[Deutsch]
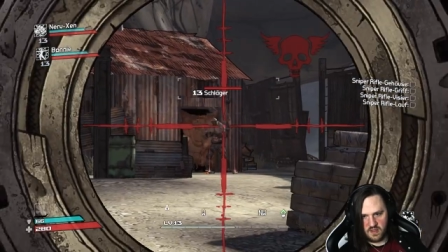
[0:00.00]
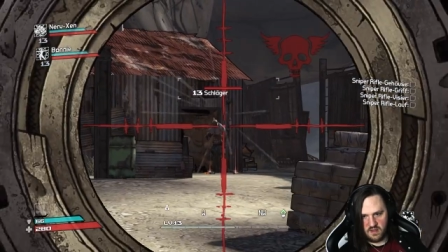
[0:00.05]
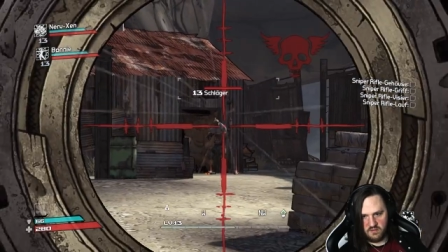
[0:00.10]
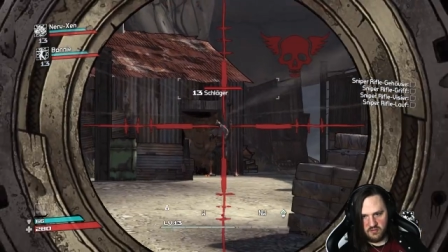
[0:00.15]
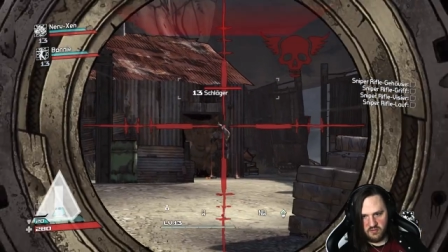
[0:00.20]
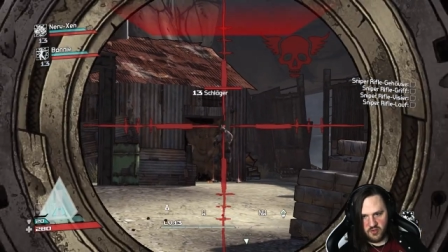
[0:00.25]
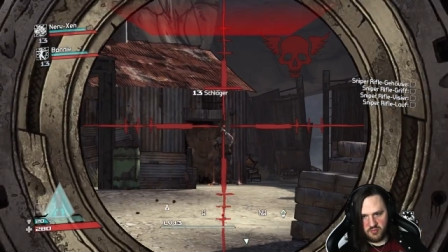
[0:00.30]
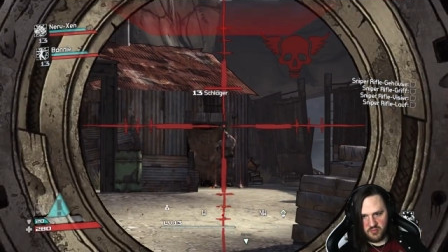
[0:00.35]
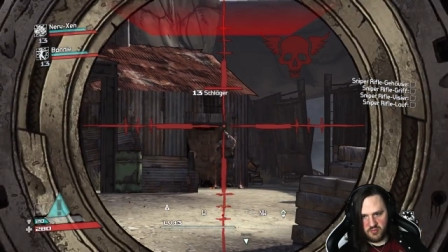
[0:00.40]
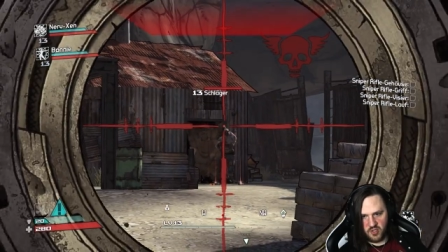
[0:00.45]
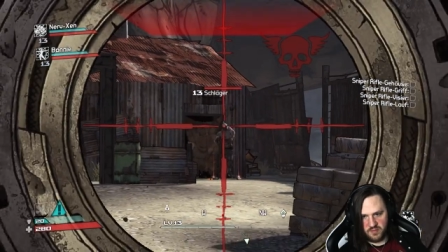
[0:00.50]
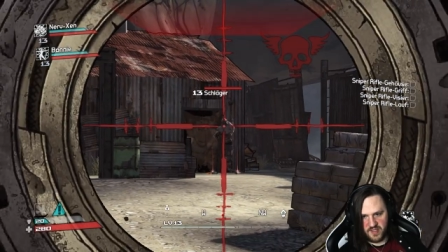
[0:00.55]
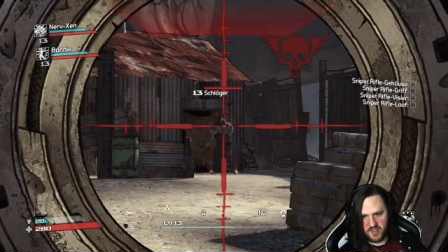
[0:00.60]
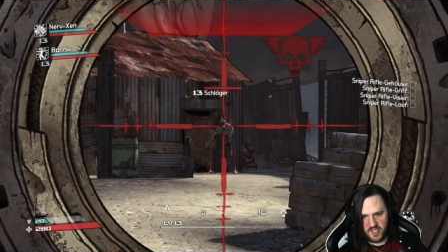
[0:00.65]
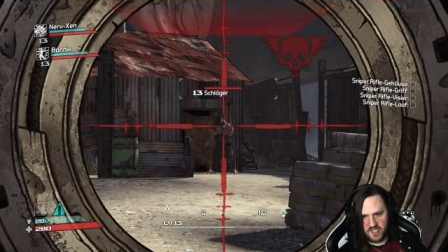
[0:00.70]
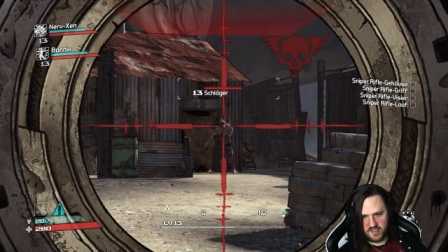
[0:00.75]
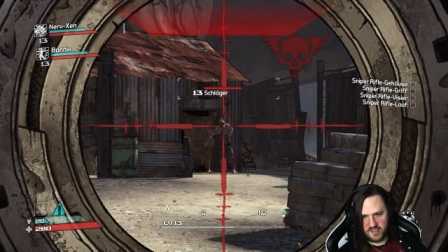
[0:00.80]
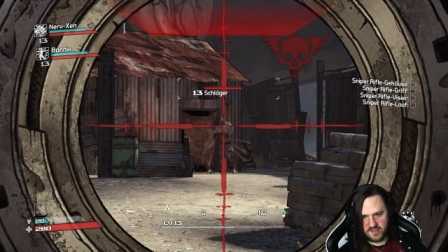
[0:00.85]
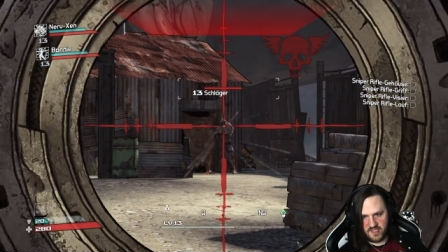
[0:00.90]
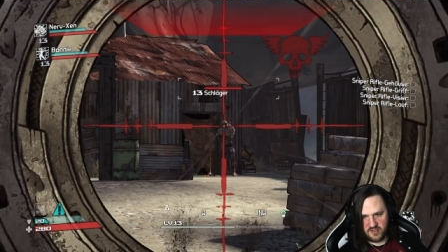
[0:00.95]
Warum kommen da die
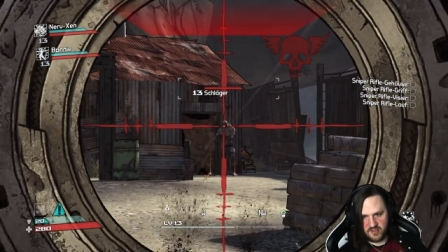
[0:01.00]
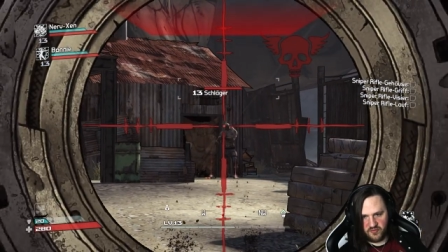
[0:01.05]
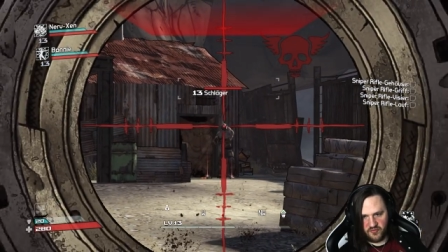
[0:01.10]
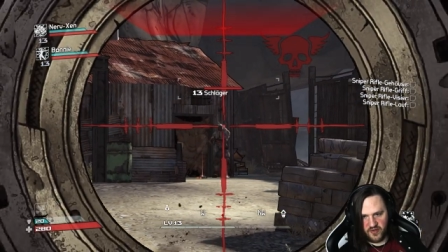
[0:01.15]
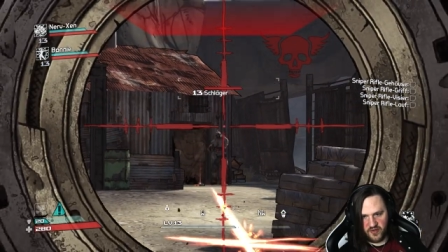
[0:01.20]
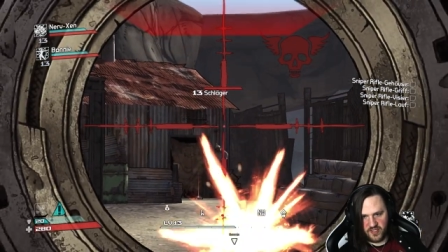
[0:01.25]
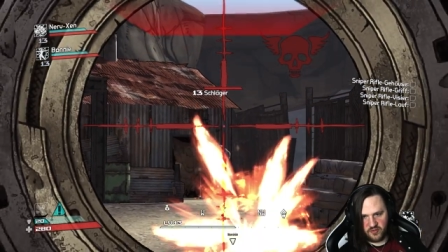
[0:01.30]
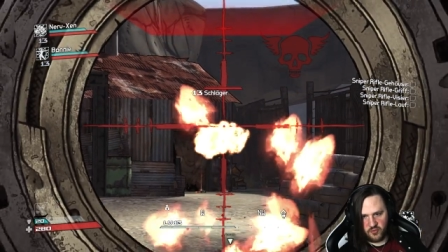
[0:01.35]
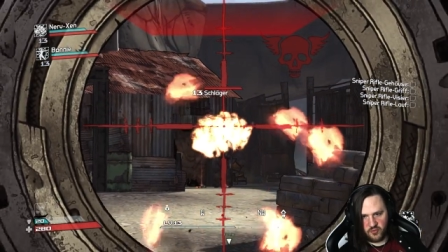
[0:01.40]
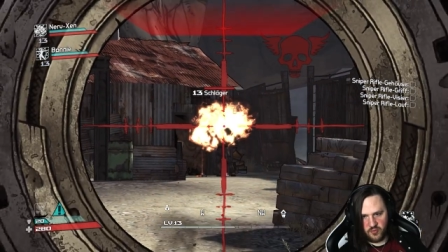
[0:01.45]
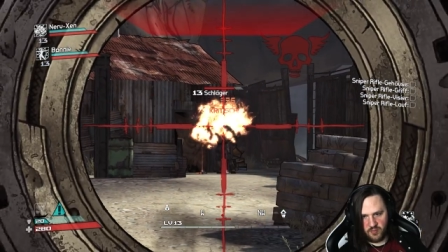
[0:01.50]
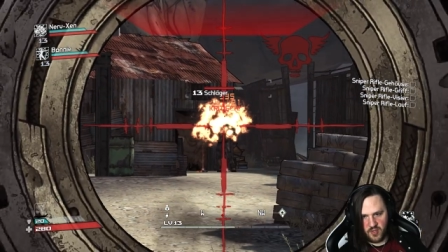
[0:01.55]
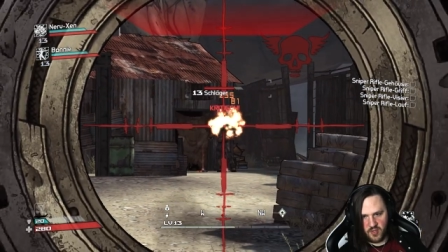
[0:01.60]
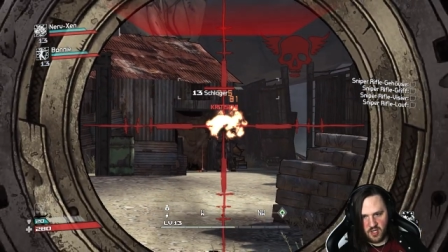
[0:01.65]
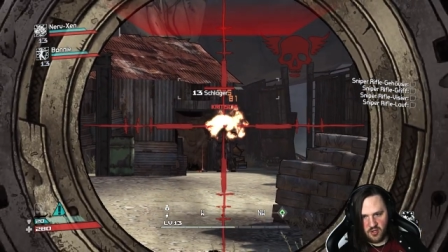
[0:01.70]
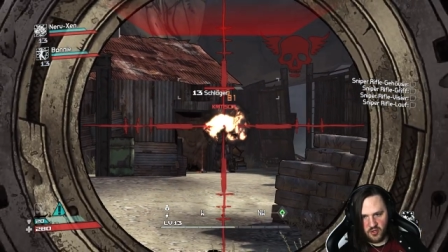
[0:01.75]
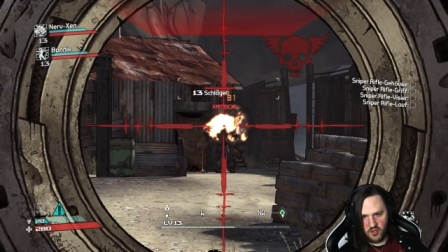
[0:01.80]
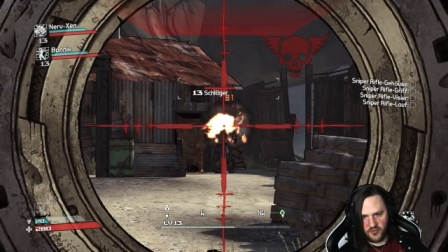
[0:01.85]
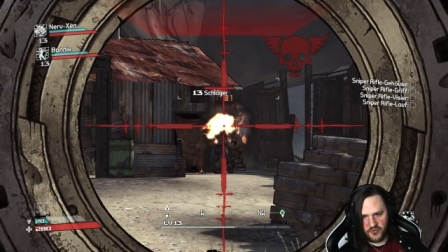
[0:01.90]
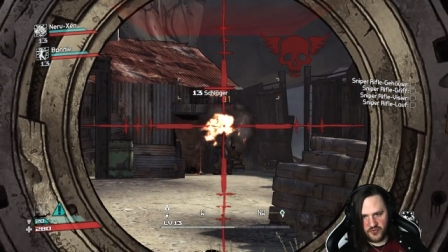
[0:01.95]
ganze Zeit so fette Typen
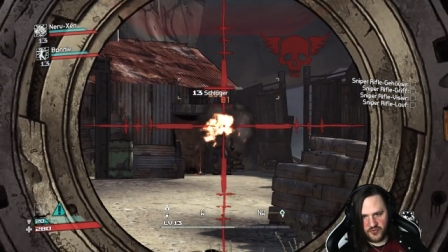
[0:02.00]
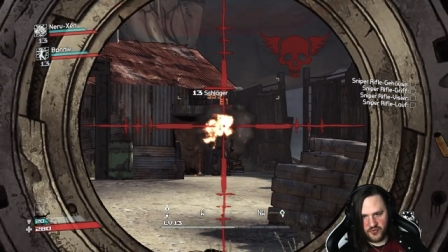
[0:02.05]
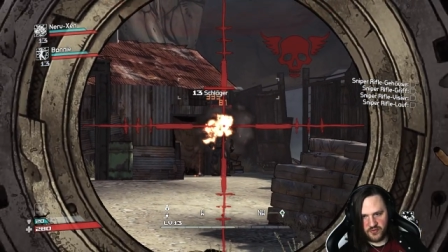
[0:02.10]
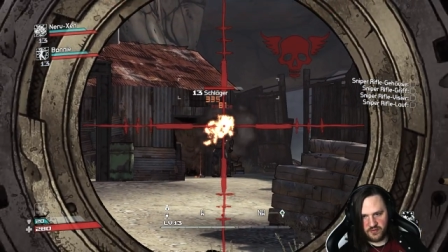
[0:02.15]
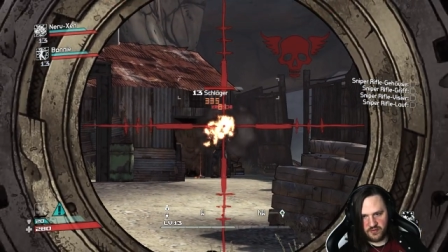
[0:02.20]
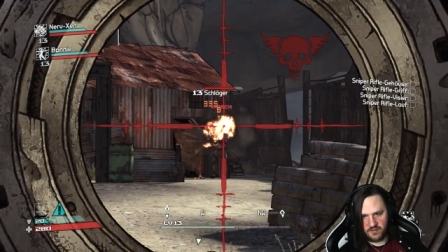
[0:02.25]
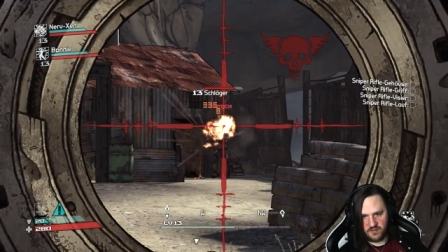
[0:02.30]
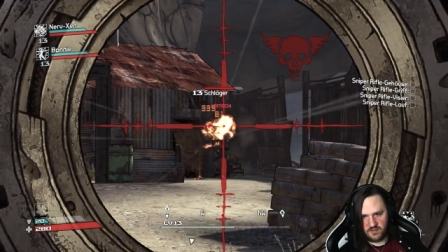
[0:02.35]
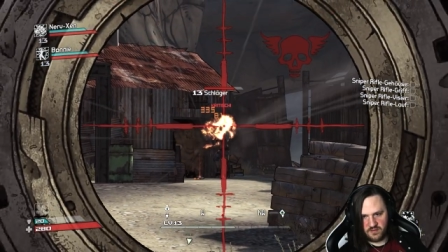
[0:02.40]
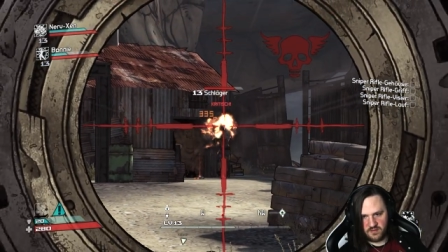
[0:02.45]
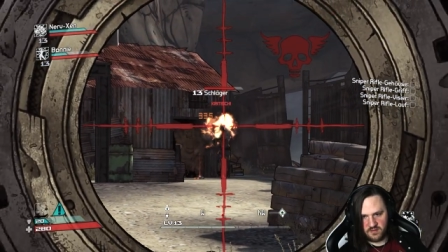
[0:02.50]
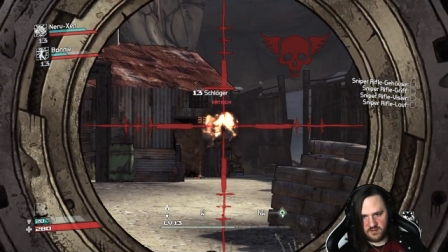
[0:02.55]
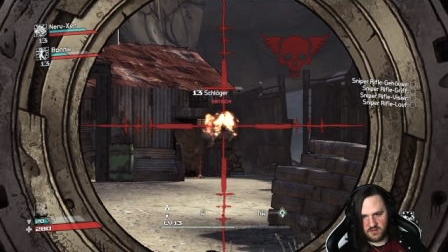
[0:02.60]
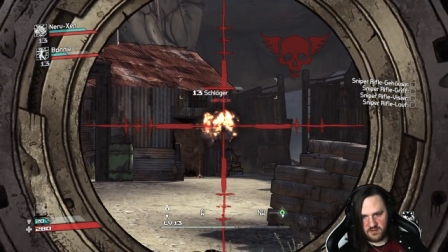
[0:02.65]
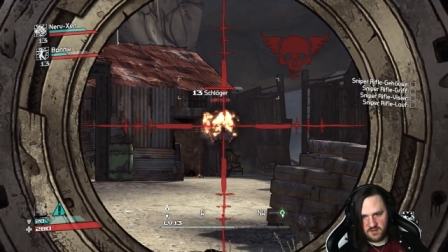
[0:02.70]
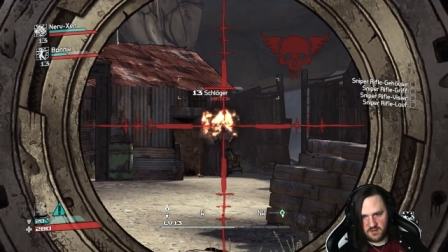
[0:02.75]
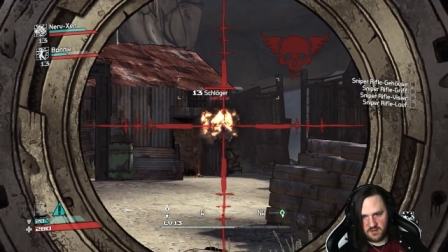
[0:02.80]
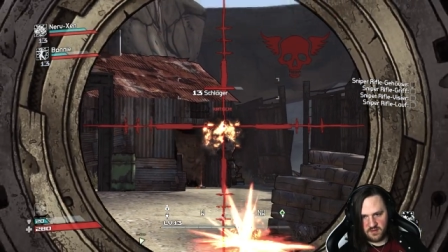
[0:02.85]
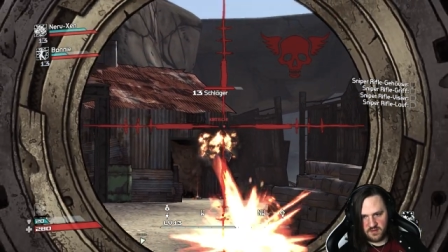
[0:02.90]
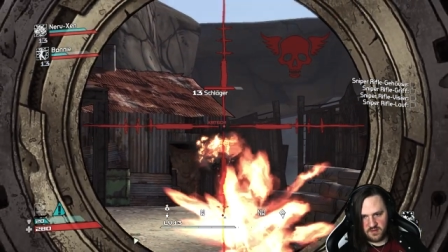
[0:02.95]
raus?
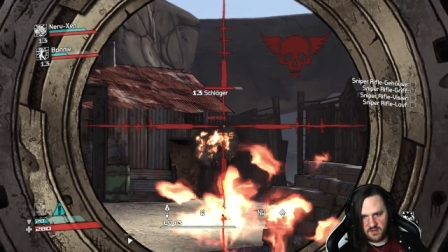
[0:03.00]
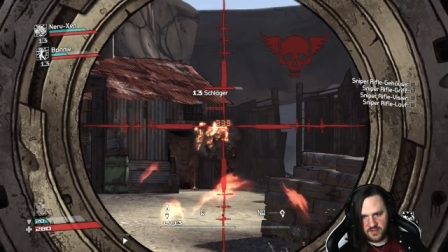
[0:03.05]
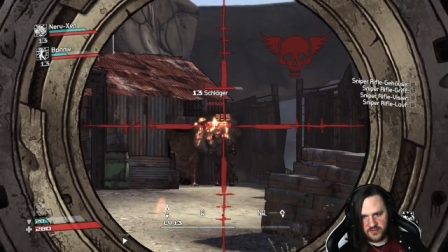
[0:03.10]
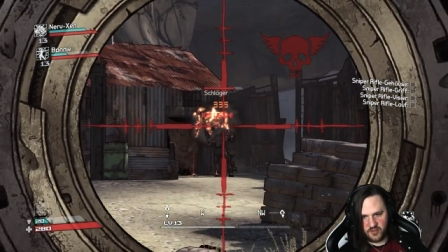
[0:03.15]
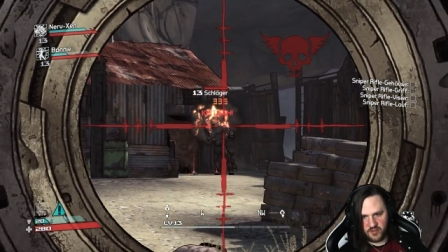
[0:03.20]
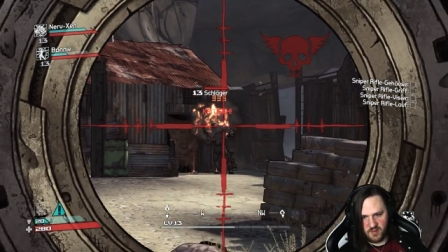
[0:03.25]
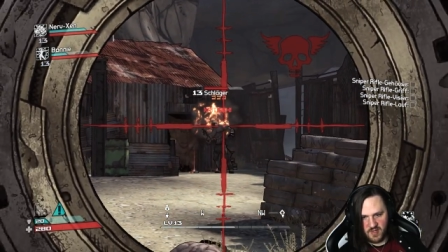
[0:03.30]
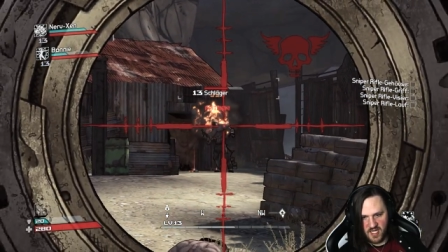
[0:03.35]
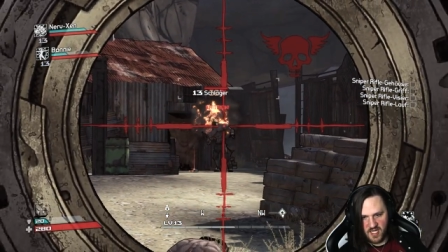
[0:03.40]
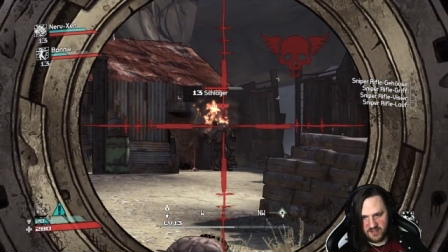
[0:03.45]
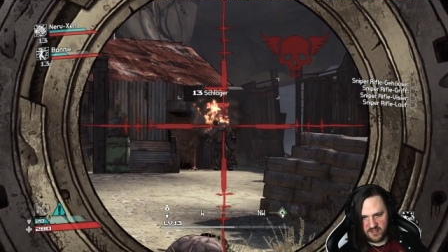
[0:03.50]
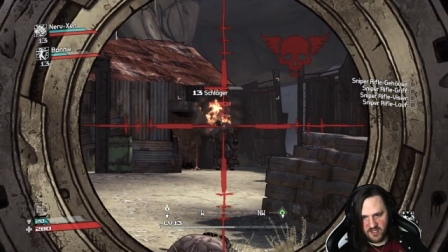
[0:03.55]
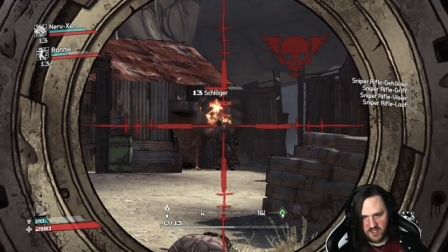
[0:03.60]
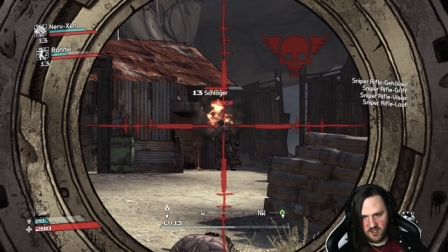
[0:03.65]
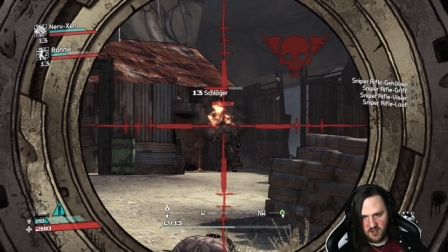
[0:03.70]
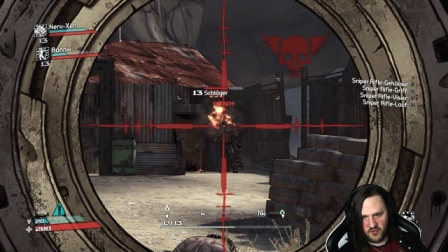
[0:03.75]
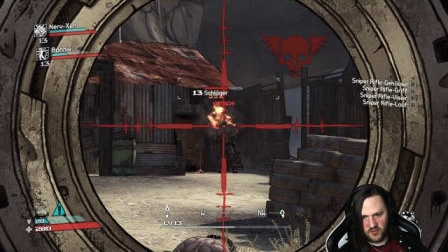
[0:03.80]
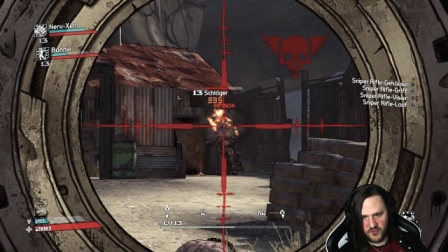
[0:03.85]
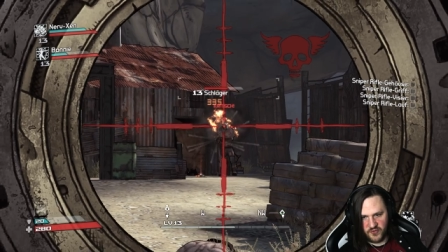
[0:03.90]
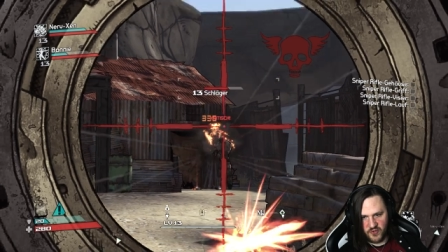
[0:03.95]
Lass doch mal andere
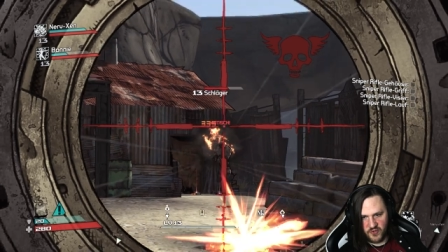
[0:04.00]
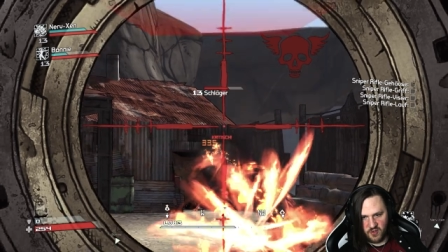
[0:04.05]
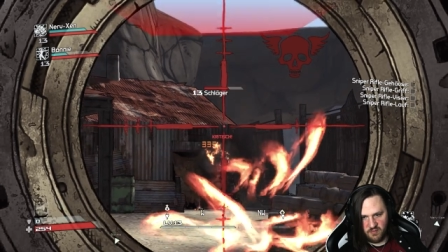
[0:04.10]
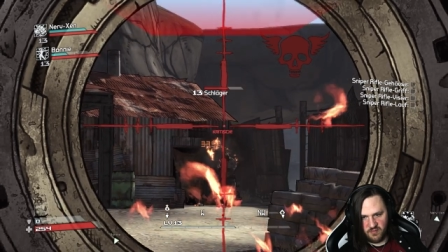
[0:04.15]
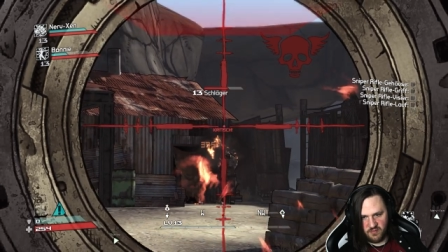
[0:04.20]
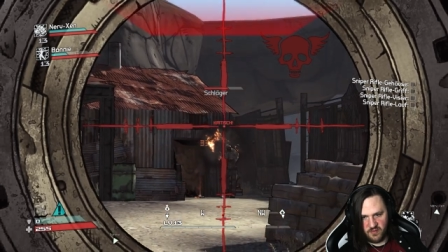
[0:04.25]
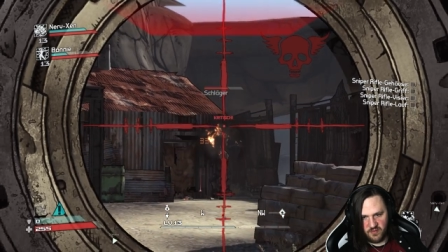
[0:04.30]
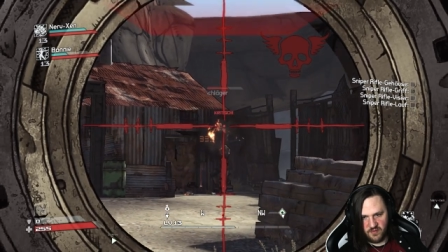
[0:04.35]
rauskommen.